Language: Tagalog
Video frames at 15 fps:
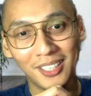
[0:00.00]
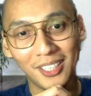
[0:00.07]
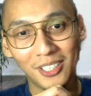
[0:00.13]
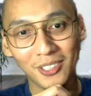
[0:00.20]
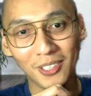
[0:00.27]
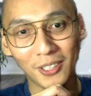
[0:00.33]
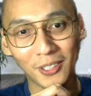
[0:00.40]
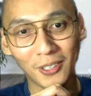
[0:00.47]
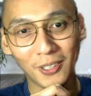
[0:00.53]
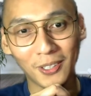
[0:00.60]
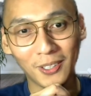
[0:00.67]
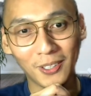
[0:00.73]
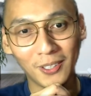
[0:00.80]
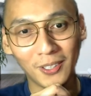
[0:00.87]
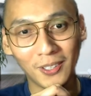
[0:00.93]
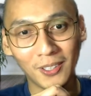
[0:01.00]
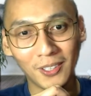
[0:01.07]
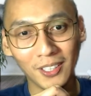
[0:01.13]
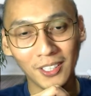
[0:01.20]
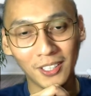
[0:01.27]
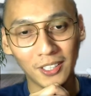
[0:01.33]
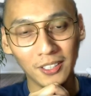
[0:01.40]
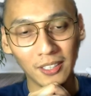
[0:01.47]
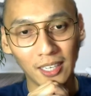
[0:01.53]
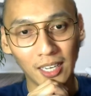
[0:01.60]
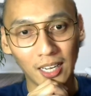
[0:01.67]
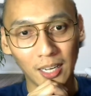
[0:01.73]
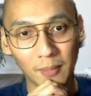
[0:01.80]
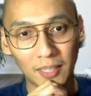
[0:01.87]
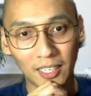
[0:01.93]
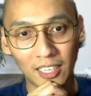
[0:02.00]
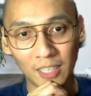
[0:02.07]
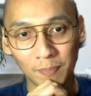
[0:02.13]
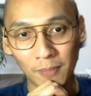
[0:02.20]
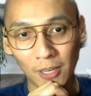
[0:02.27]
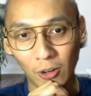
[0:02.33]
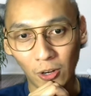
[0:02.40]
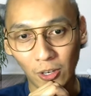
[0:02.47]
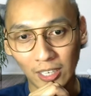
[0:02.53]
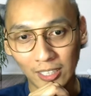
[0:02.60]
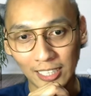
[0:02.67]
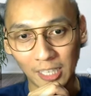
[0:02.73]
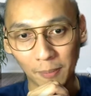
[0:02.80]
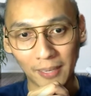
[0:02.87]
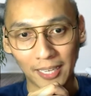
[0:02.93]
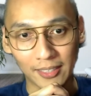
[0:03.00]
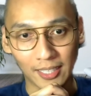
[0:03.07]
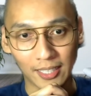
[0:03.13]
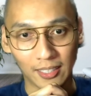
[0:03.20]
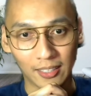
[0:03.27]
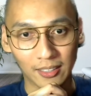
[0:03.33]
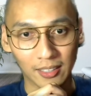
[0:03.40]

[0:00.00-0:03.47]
So, yun, um, nagganap ako ng lilipatan.